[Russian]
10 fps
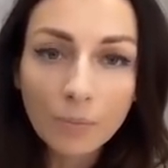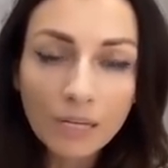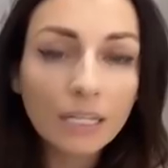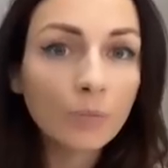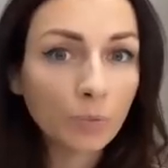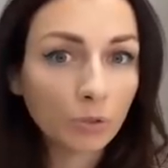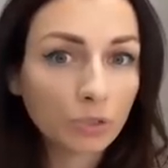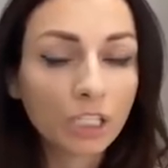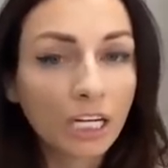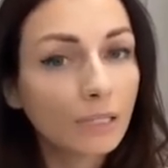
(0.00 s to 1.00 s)
мы и
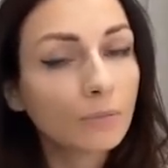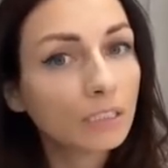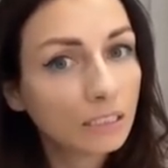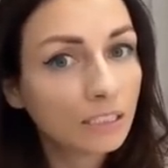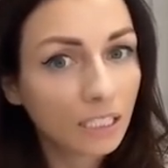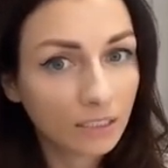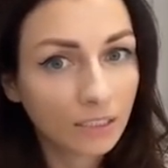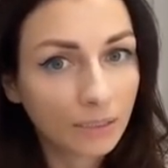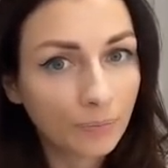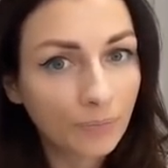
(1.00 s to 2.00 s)
получаем
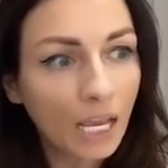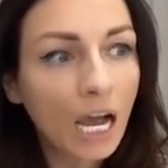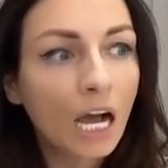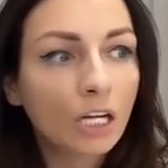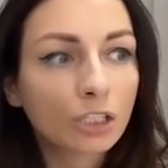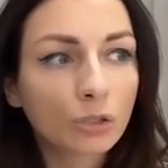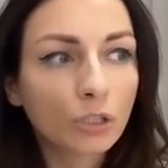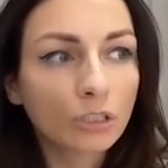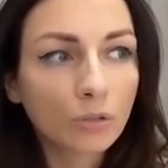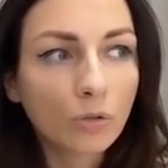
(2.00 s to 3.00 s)
деньги.
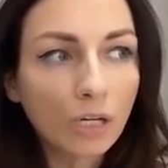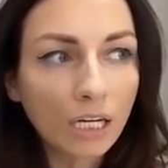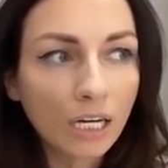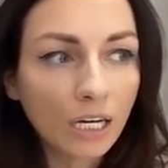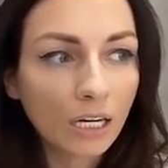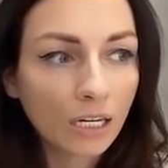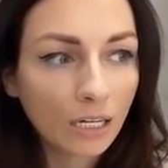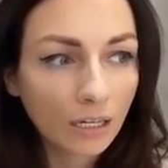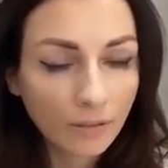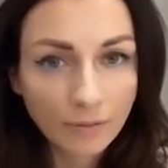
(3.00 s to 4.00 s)
Что такое,
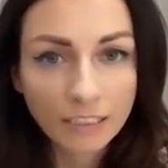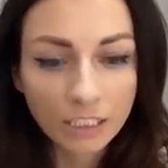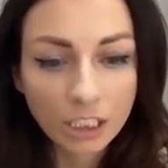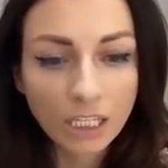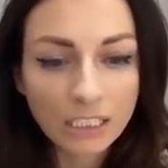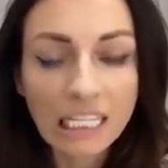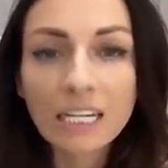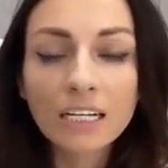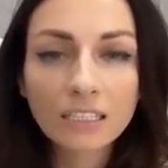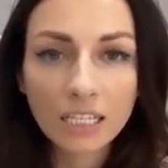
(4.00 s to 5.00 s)
э, возвращаясь
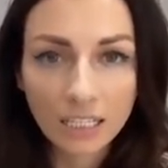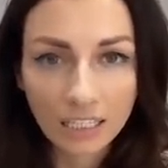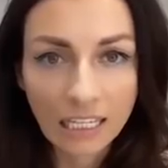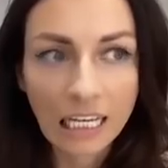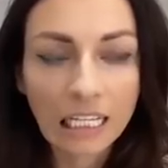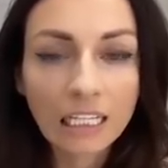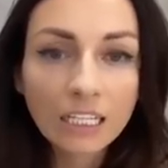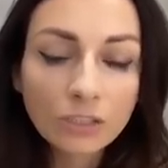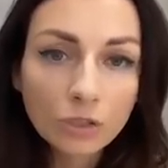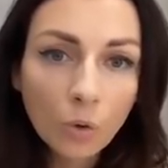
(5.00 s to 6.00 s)
к энергии,
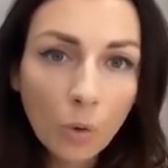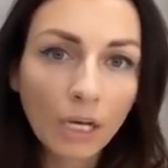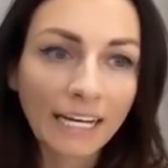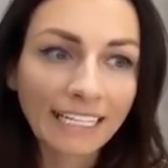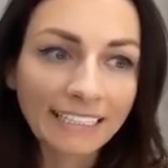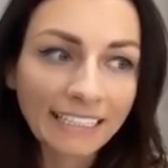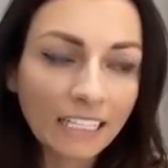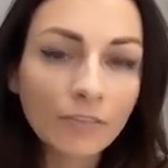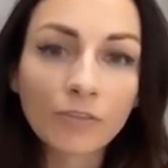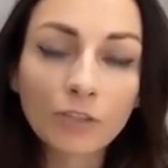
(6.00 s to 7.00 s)
насколько
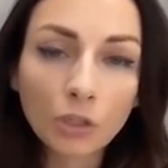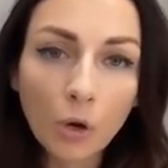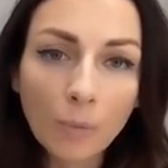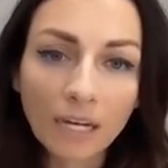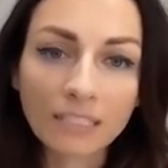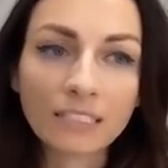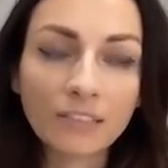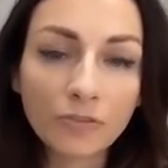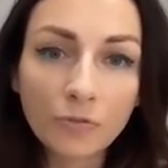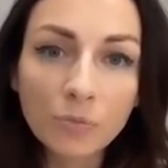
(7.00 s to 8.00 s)
ты в емкости
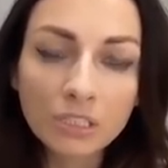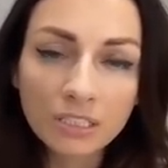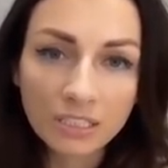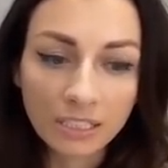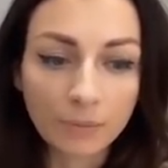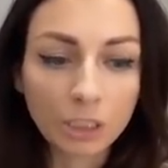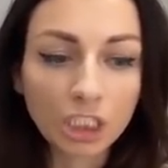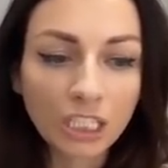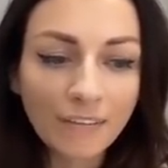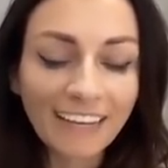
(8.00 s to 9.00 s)
вместим?
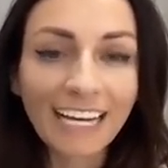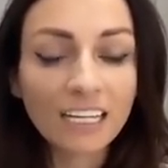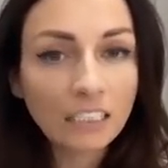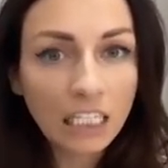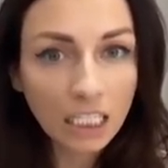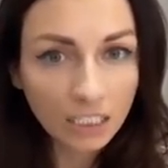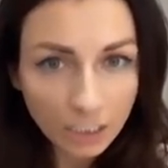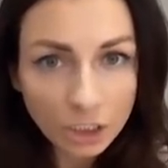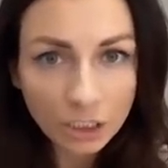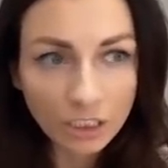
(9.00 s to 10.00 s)
Человек
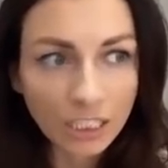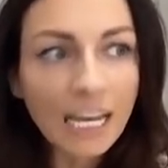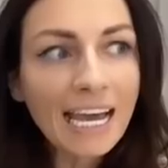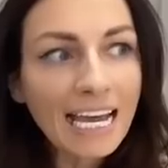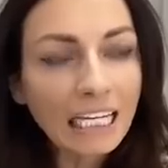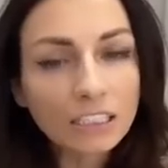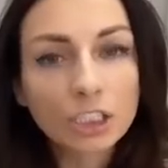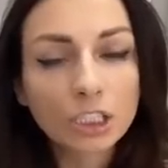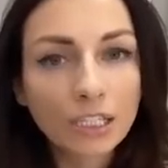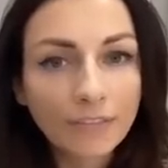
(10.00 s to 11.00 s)
энергичный – это
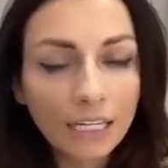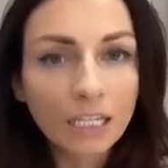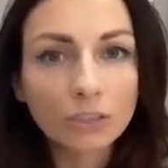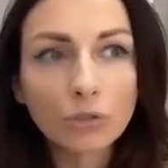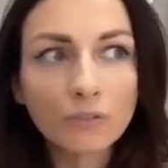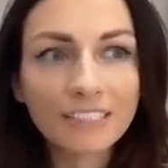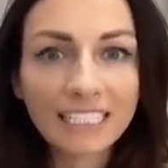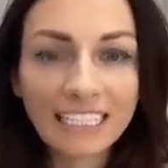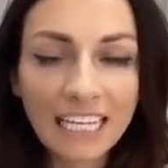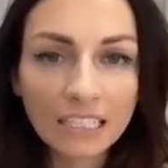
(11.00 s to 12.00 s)
человек, который
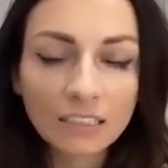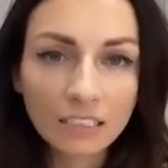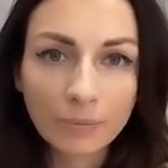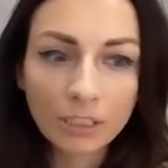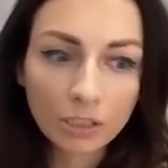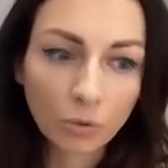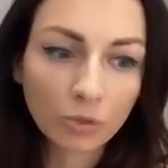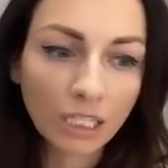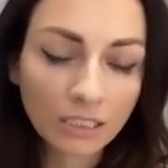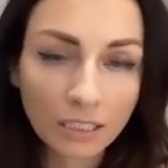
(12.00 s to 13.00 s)
всегда стремится
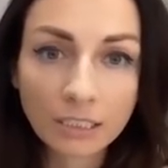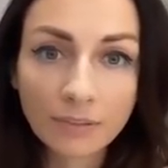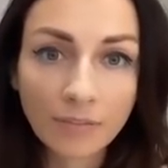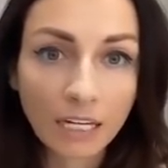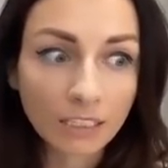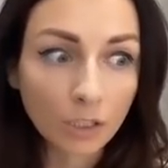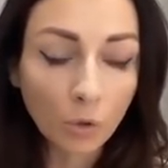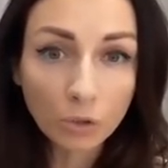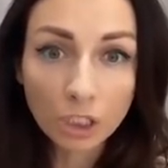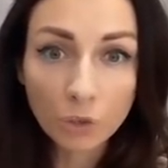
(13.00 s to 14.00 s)
куда-то развиваться.
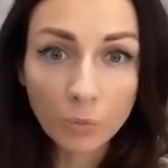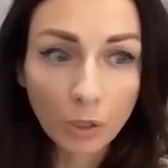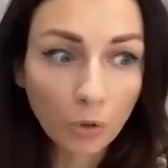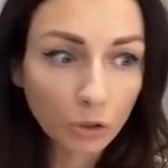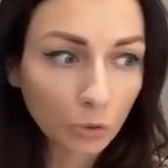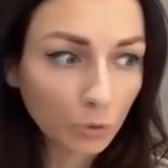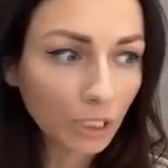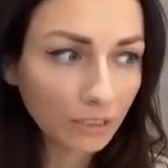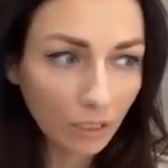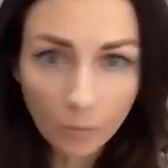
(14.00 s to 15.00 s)
Он даже приходит
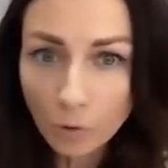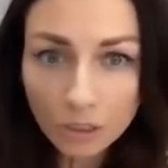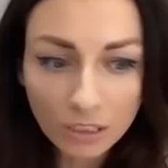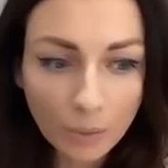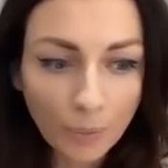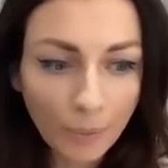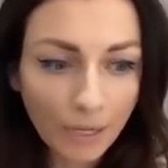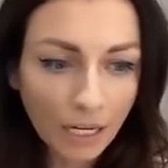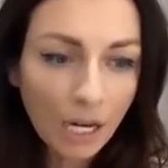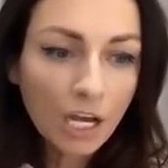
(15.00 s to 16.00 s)
куда-то работать,
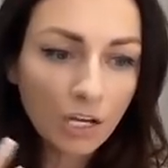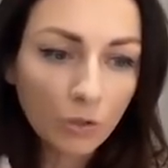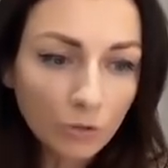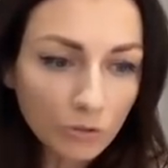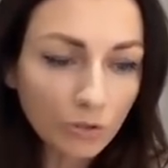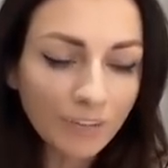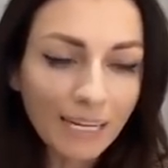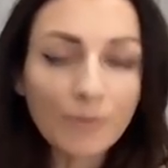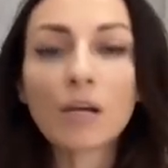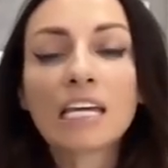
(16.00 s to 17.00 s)
например, и он все
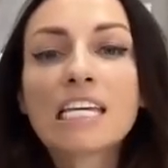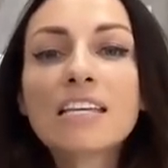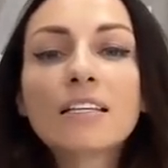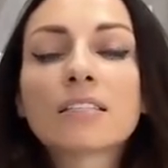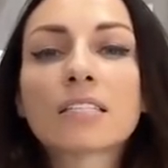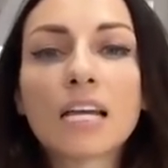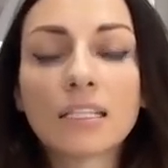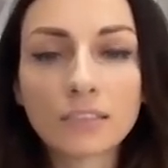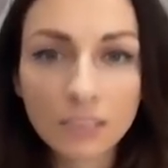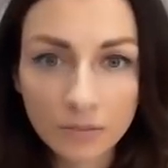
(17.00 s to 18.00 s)
время
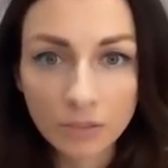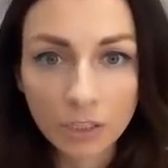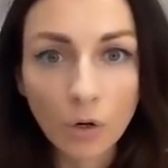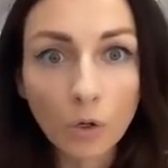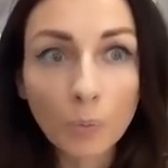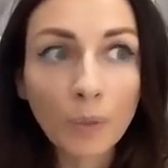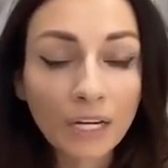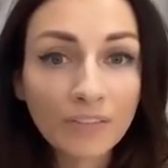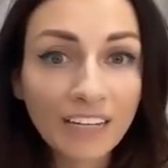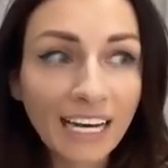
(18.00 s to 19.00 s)
инициативный. Он
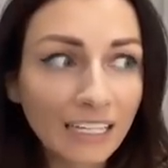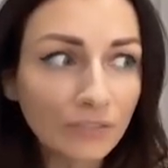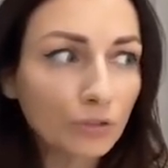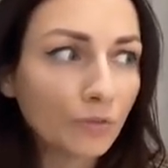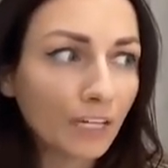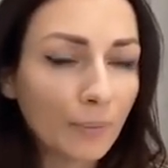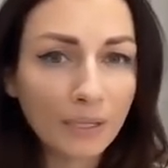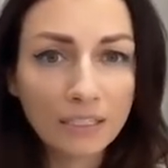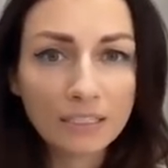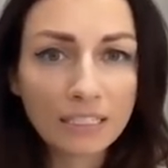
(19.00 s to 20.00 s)
проявляет все
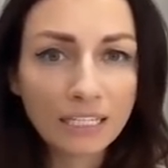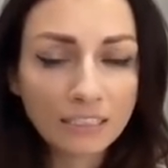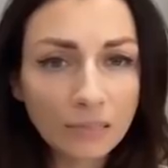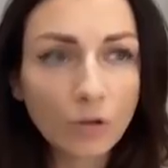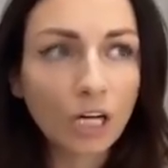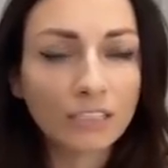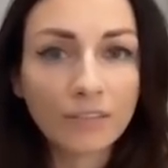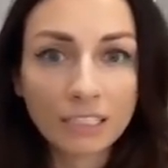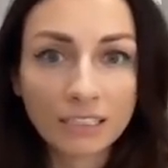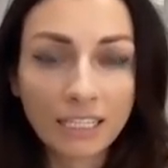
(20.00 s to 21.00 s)
время инициативу, а
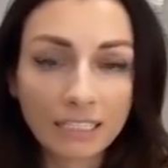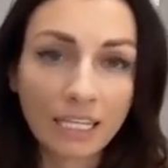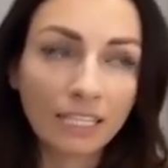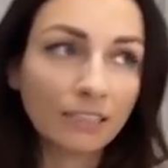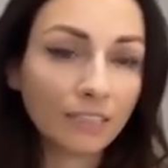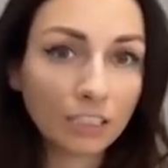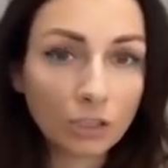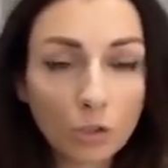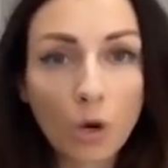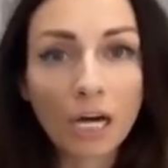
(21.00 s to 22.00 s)
давайте это, а
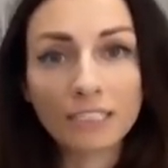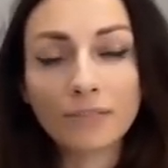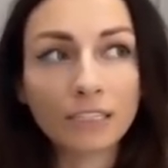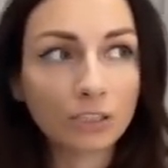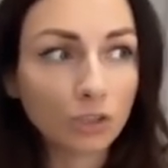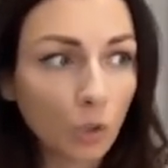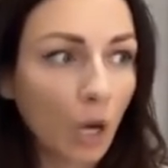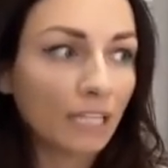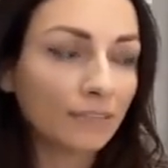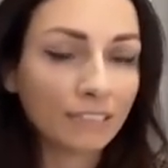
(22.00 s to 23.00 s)
давайте то, а давайте
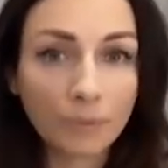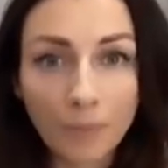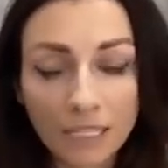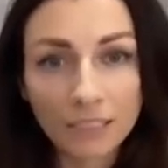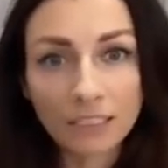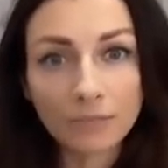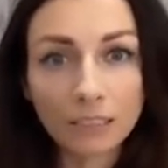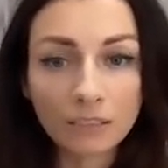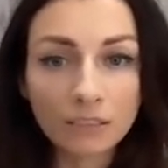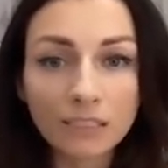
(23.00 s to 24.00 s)
все, а давайте пятое, а
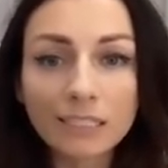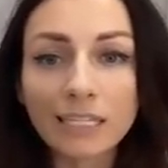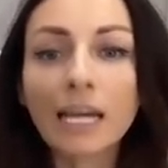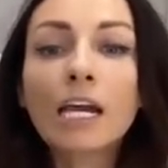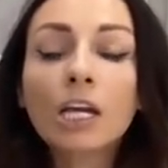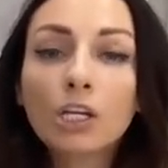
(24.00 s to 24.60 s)
давайте десятое,